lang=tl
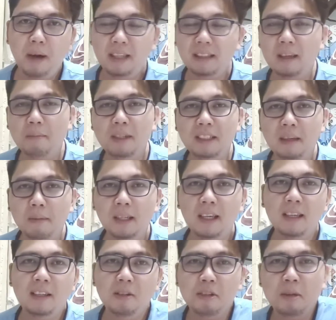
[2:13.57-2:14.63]
vitamins naman
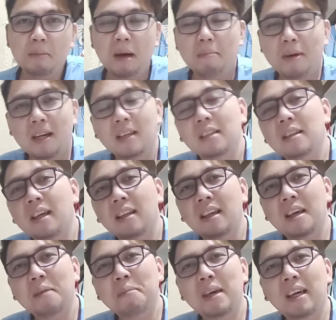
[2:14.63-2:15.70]
na hindi ko nababanggitin,
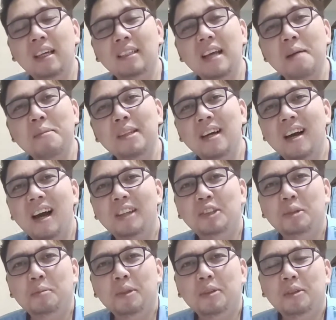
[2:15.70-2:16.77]
eh may kasama ng
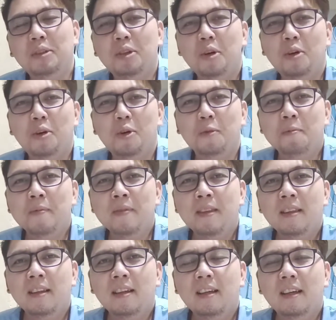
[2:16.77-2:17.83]
calcium yun. So,
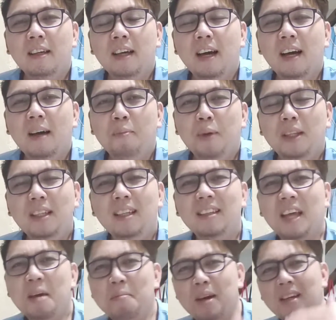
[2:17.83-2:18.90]
uh, pwede na
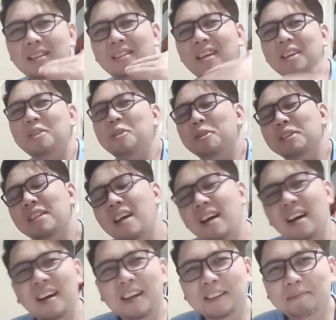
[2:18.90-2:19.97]
tayong mag-stick dun
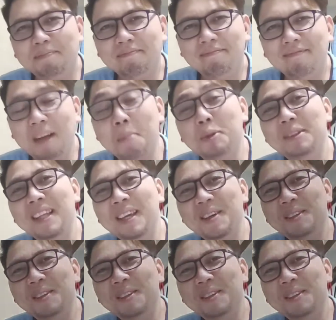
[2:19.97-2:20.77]
sa gamot